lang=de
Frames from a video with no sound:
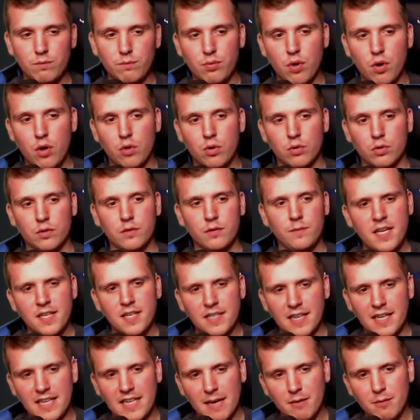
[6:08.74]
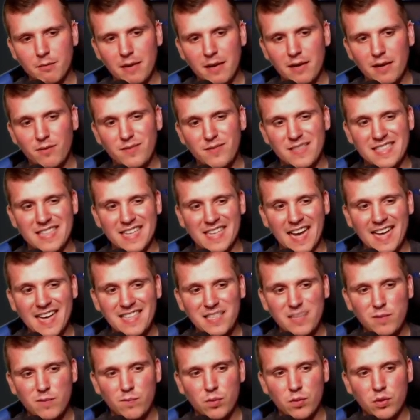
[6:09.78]
broken, denn damit machen wir
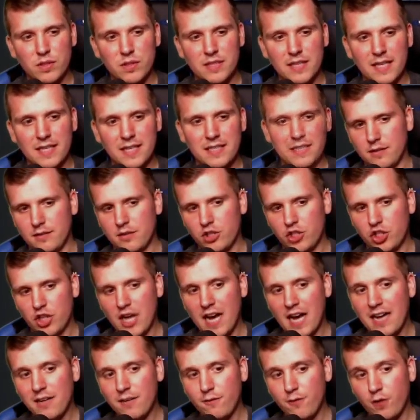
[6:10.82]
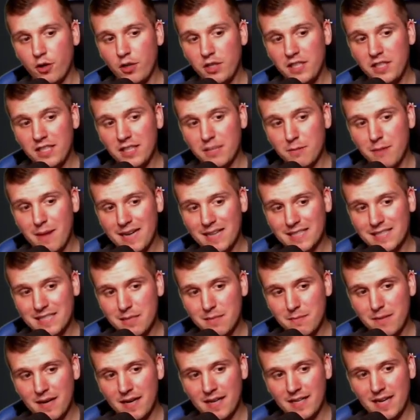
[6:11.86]
30% Schaden von ihren
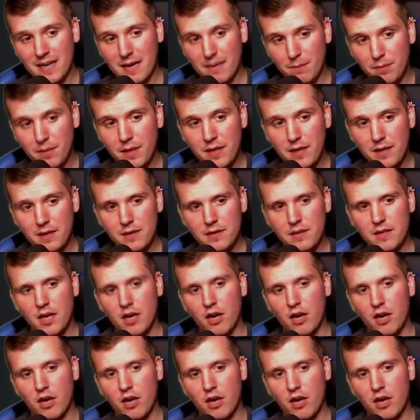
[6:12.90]
maximalen HP